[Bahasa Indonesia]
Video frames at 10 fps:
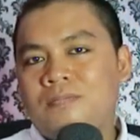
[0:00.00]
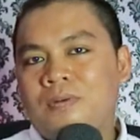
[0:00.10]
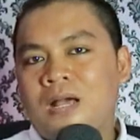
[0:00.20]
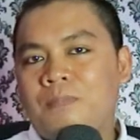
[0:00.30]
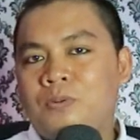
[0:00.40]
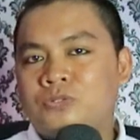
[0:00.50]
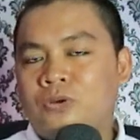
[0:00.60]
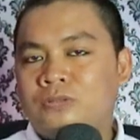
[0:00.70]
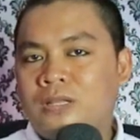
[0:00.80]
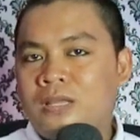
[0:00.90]
menghapus
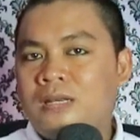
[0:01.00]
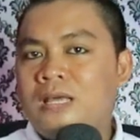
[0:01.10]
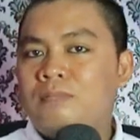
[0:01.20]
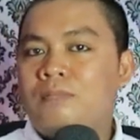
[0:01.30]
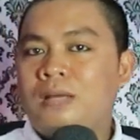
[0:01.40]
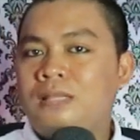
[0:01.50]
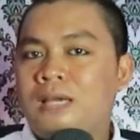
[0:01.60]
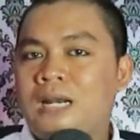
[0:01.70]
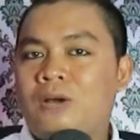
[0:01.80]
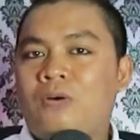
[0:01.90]
kontennya dan
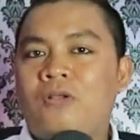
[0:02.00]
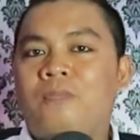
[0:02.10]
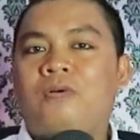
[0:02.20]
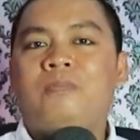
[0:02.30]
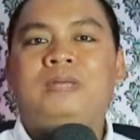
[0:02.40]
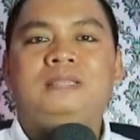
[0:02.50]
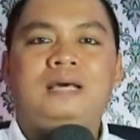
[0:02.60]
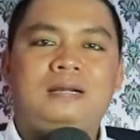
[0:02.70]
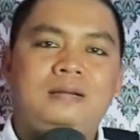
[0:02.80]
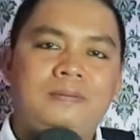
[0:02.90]
mematikan kolom
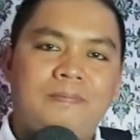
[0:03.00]
komentar